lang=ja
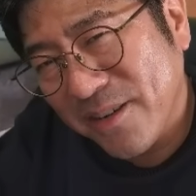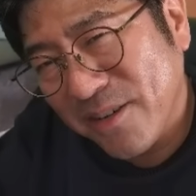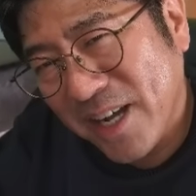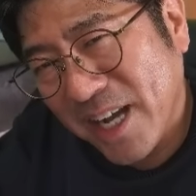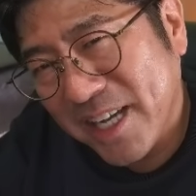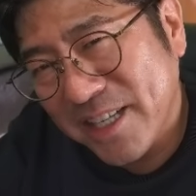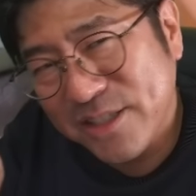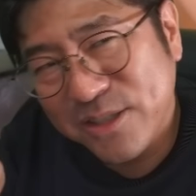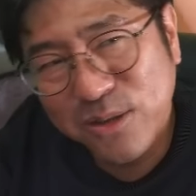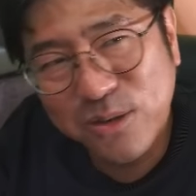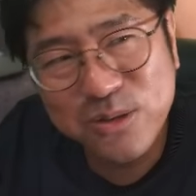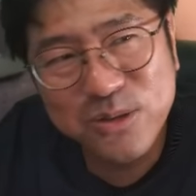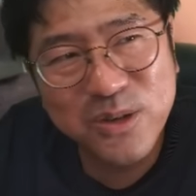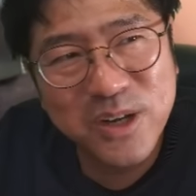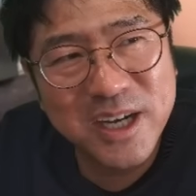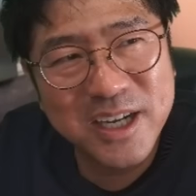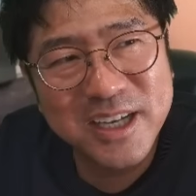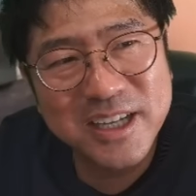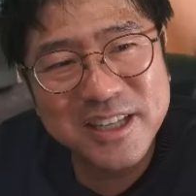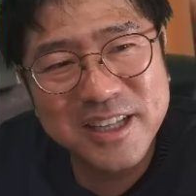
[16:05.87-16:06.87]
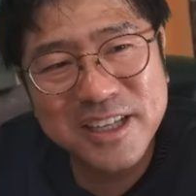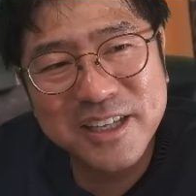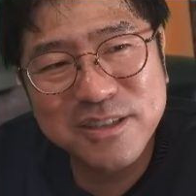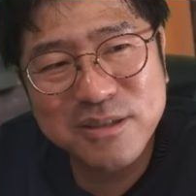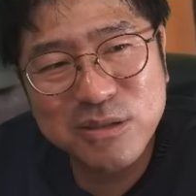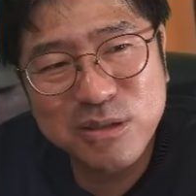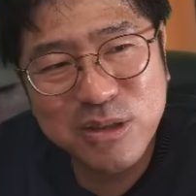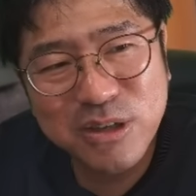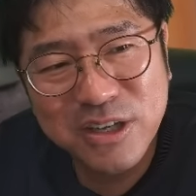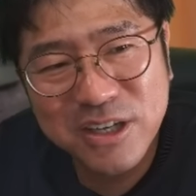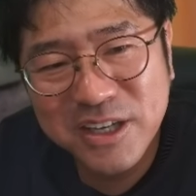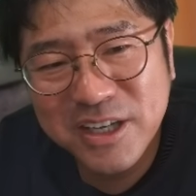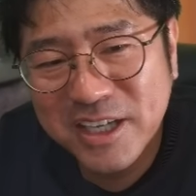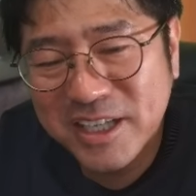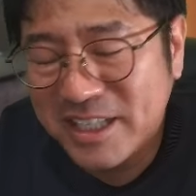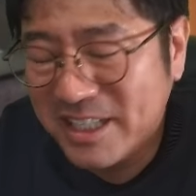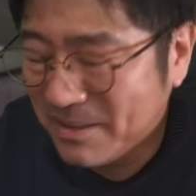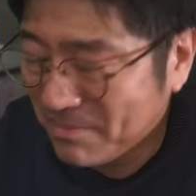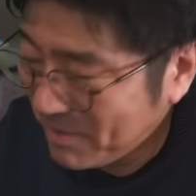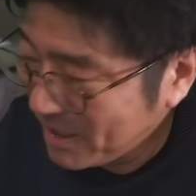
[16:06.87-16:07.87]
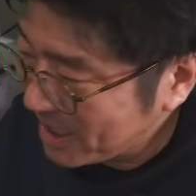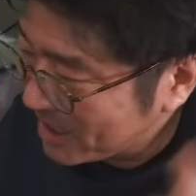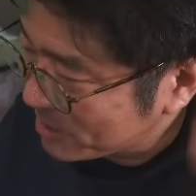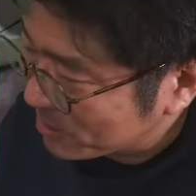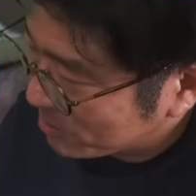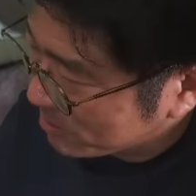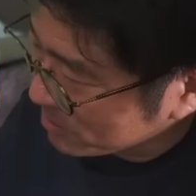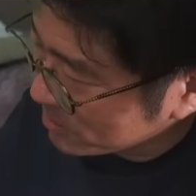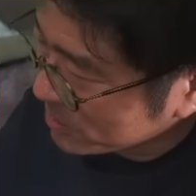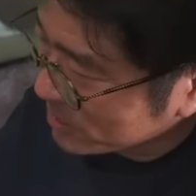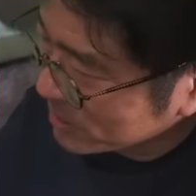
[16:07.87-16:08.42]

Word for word: 解像度を上げていくと。今やと本